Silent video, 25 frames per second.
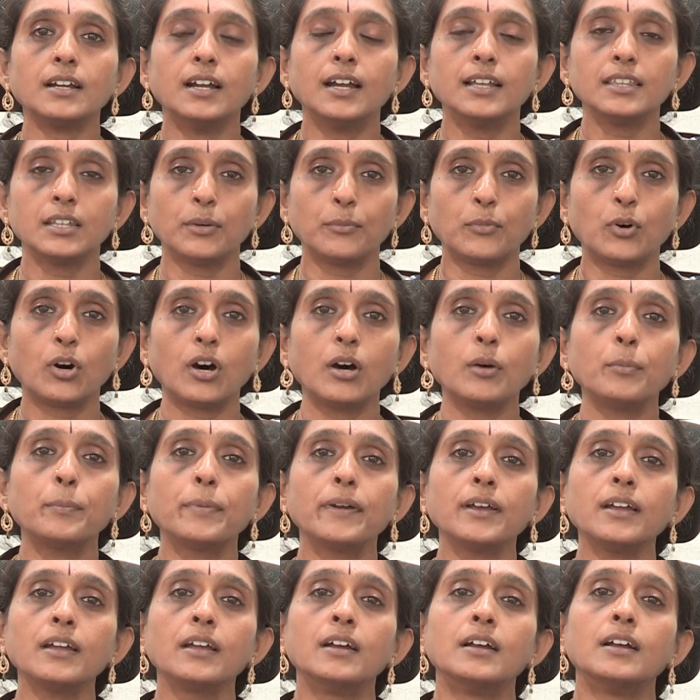அந்த
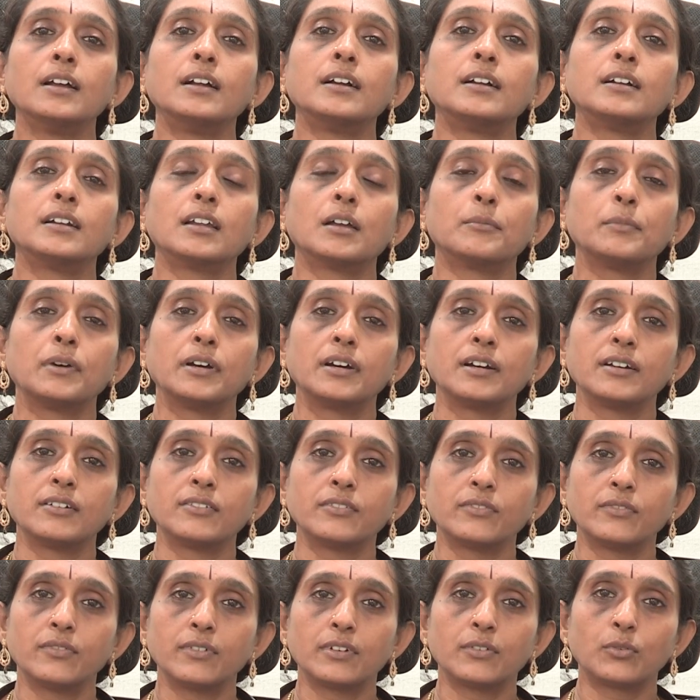மாப்பே நம்ம
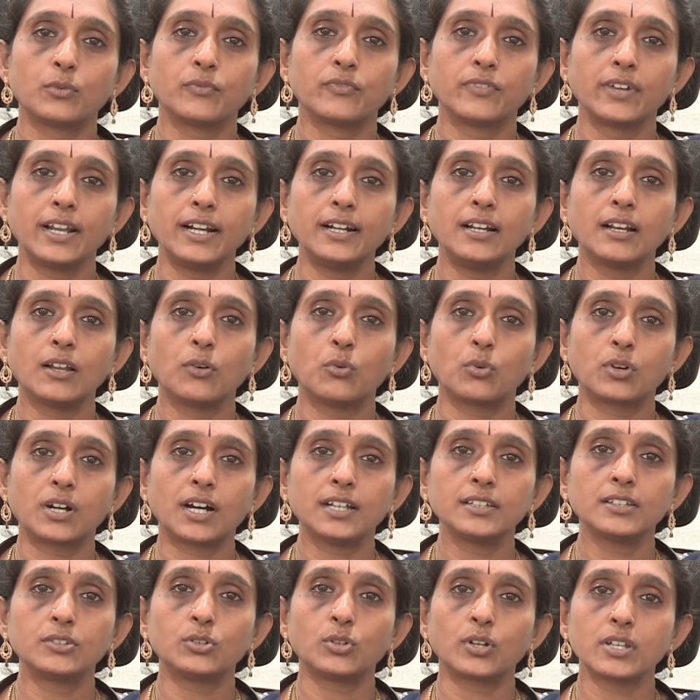வீட்டில்
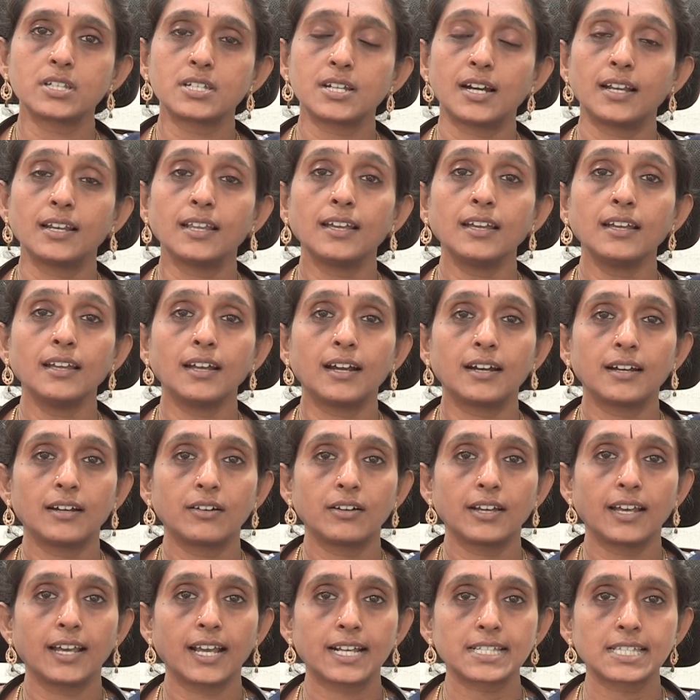உட்காந்து துடைச்சாலே
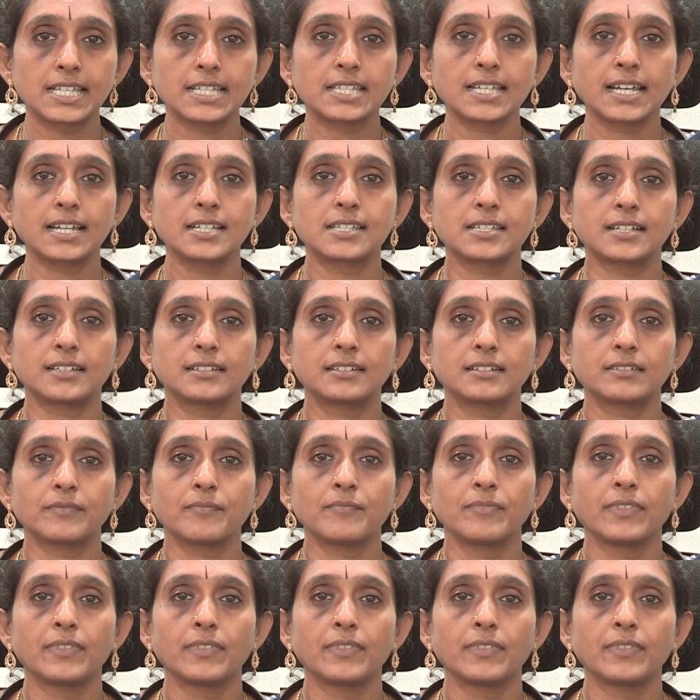எக்ஸசைஸ் அது